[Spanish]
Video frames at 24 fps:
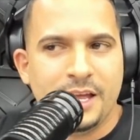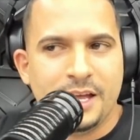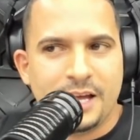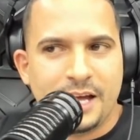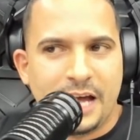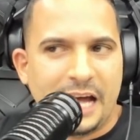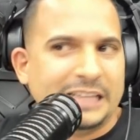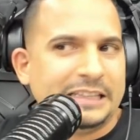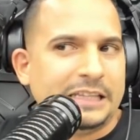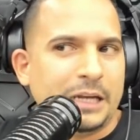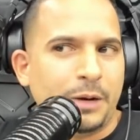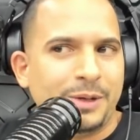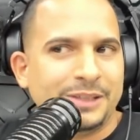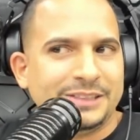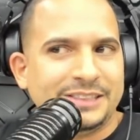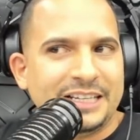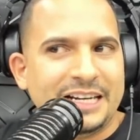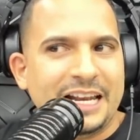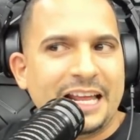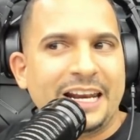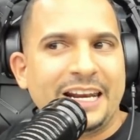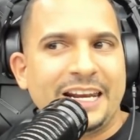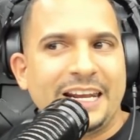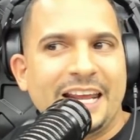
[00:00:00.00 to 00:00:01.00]
a través de
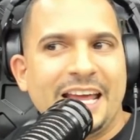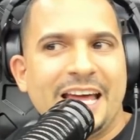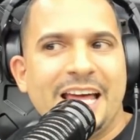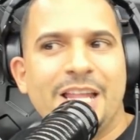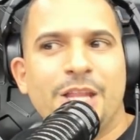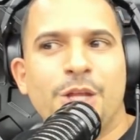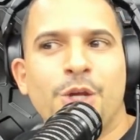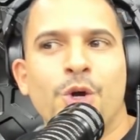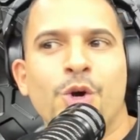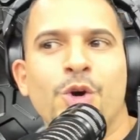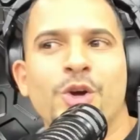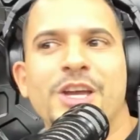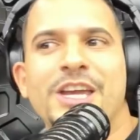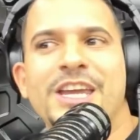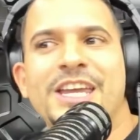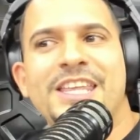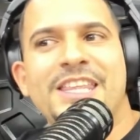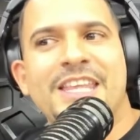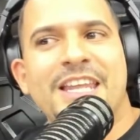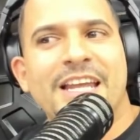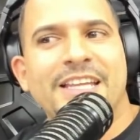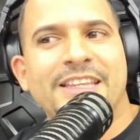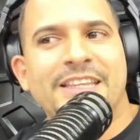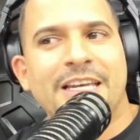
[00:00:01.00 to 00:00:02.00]
la radio y
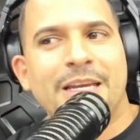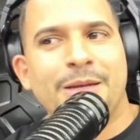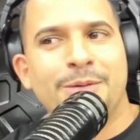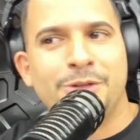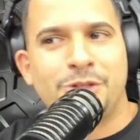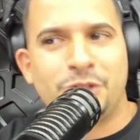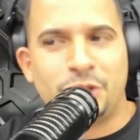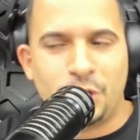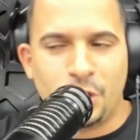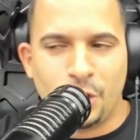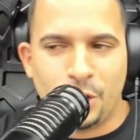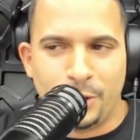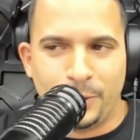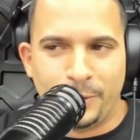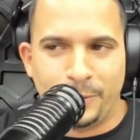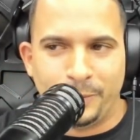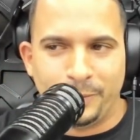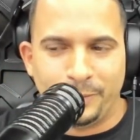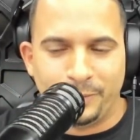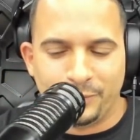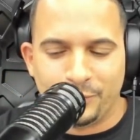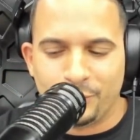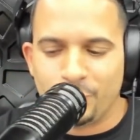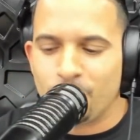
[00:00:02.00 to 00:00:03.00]
de la
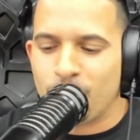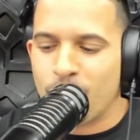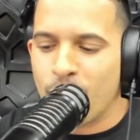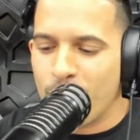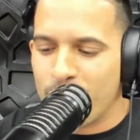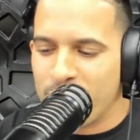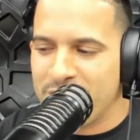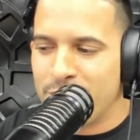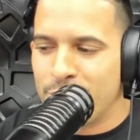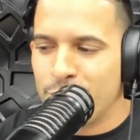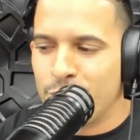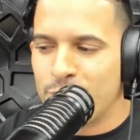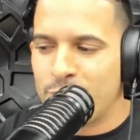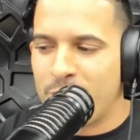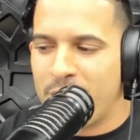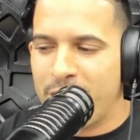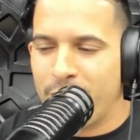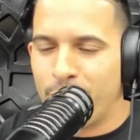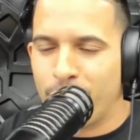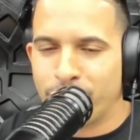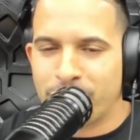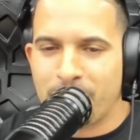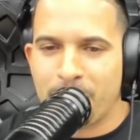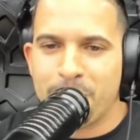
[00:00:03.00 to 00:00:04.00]
televisión. Gobierno
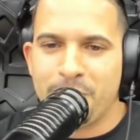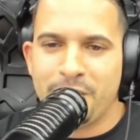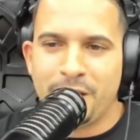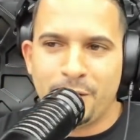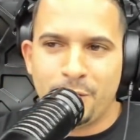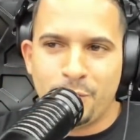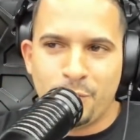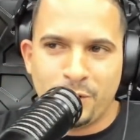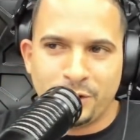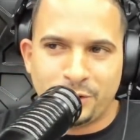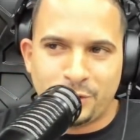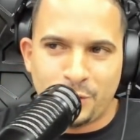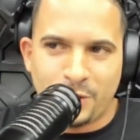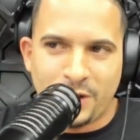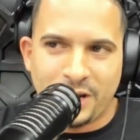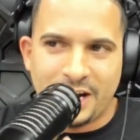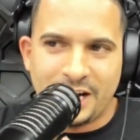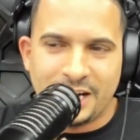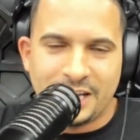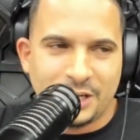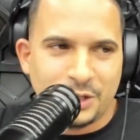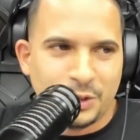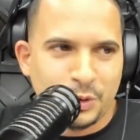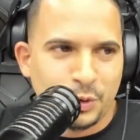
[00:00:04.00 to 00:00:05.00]
Urbano. También nuestro
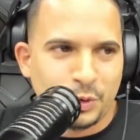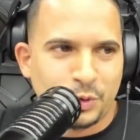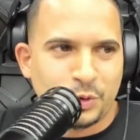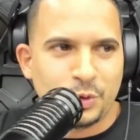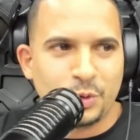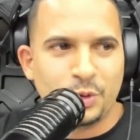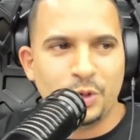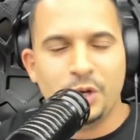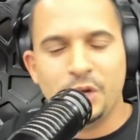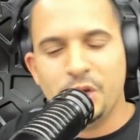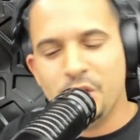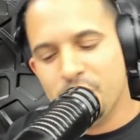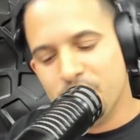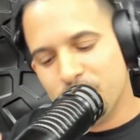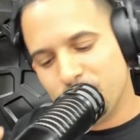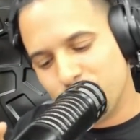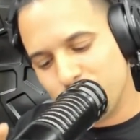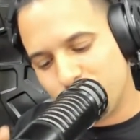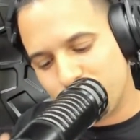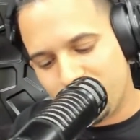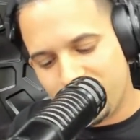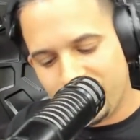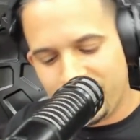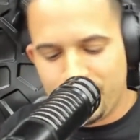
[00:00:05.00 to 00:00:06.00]
canal de YouTube.
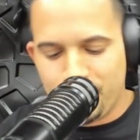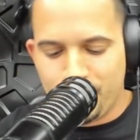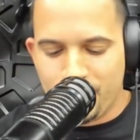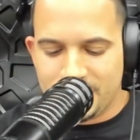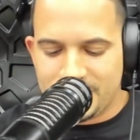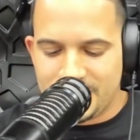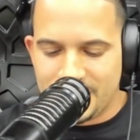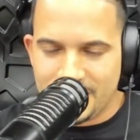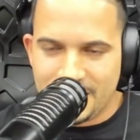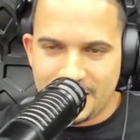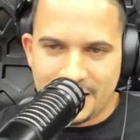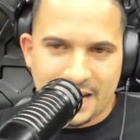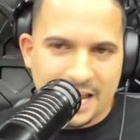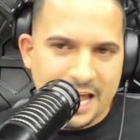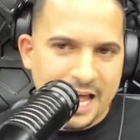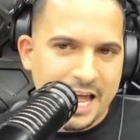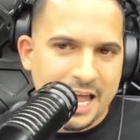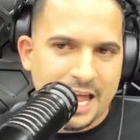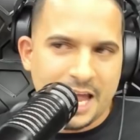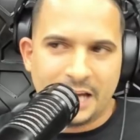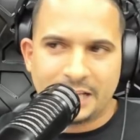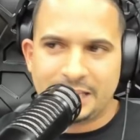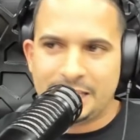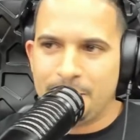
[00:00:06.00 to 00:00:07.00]
Suscríbase, de
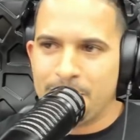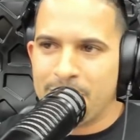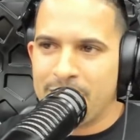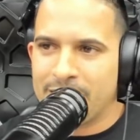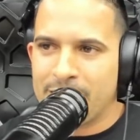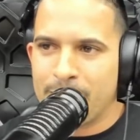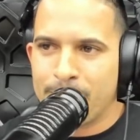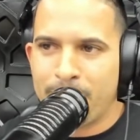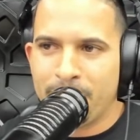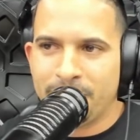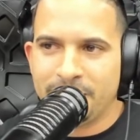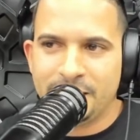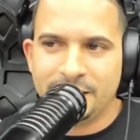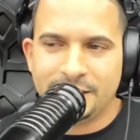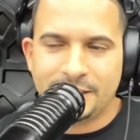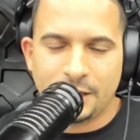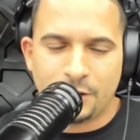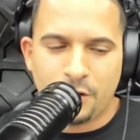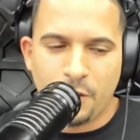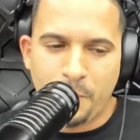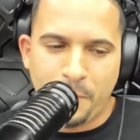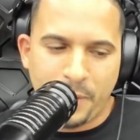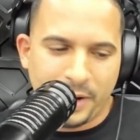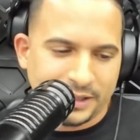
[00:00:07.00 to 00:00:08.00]
like, activa la campanita,
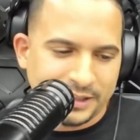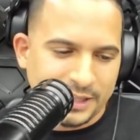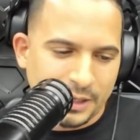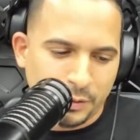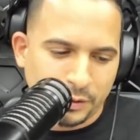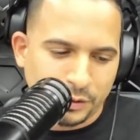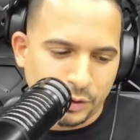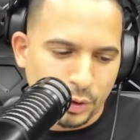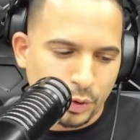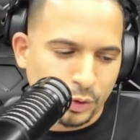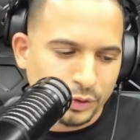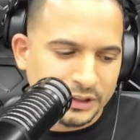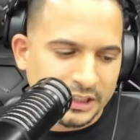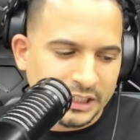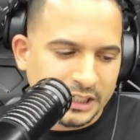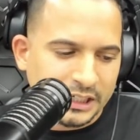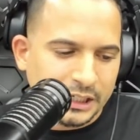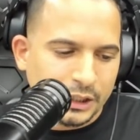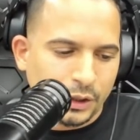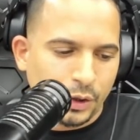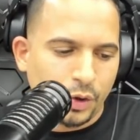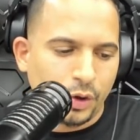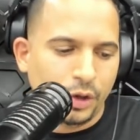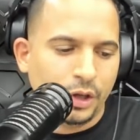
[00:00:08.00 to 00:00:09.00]
comparta nuestro
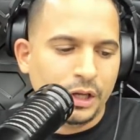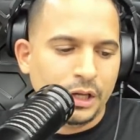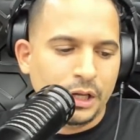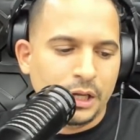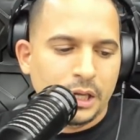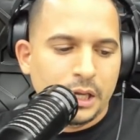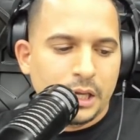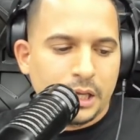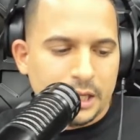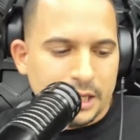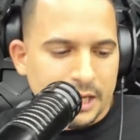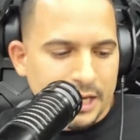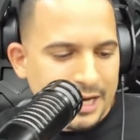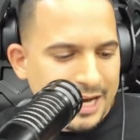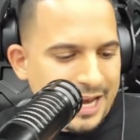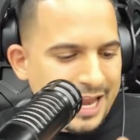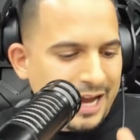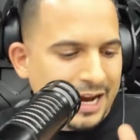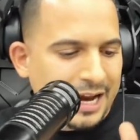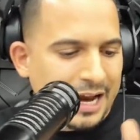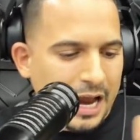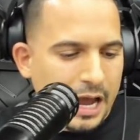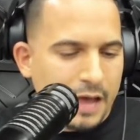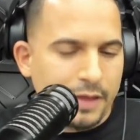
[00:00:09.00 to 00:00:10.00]
contenido. Y en
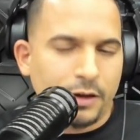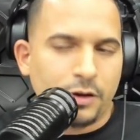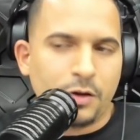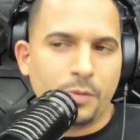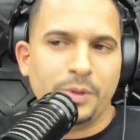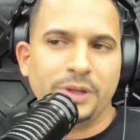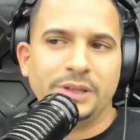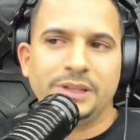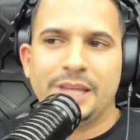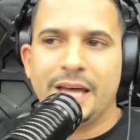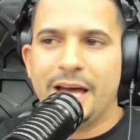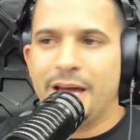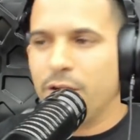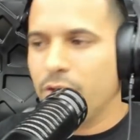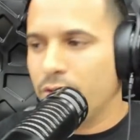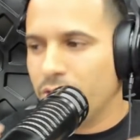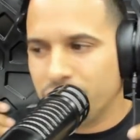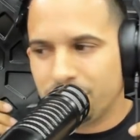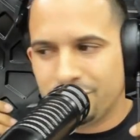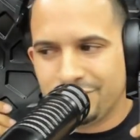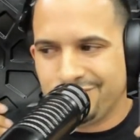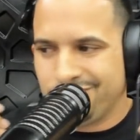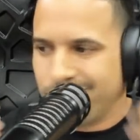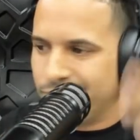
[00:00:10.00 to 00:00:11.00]
la caja de
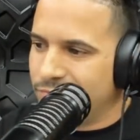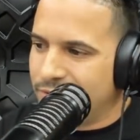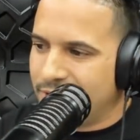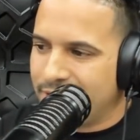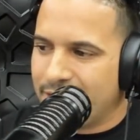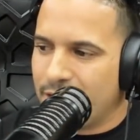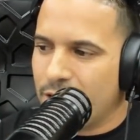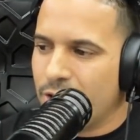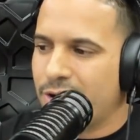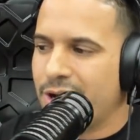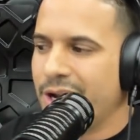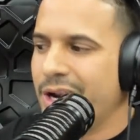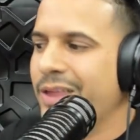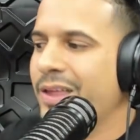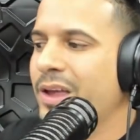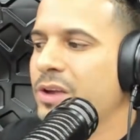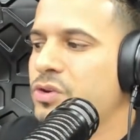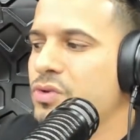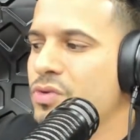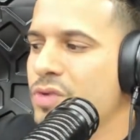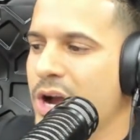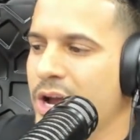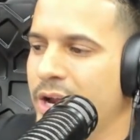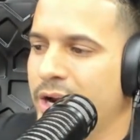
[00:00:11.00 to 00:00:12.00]
comentarios, diga lo que le da
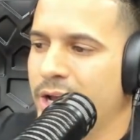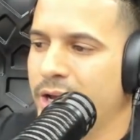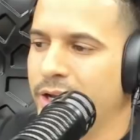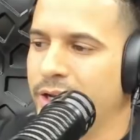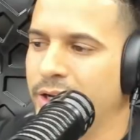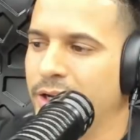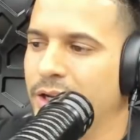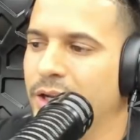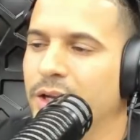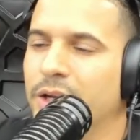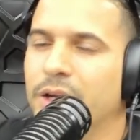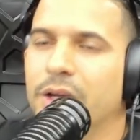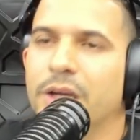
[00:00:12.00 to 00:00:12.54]
su gana ahí.